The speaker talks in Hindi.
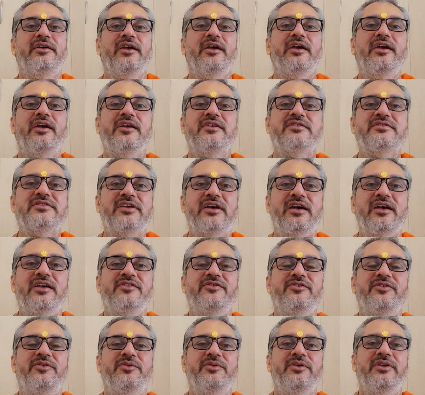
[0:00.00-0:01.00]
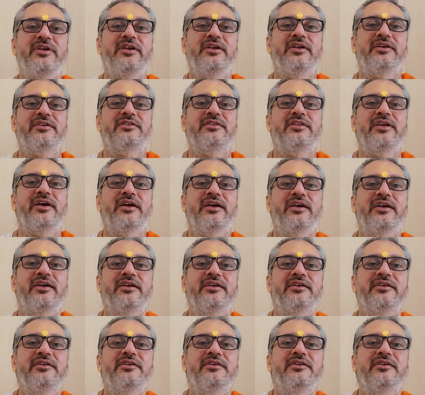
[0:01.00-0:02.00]
एहसास होने लगता है
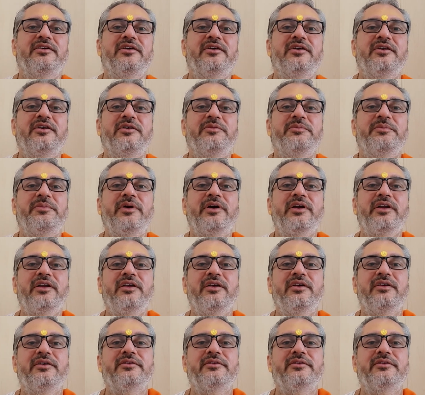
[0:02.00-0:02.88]
पर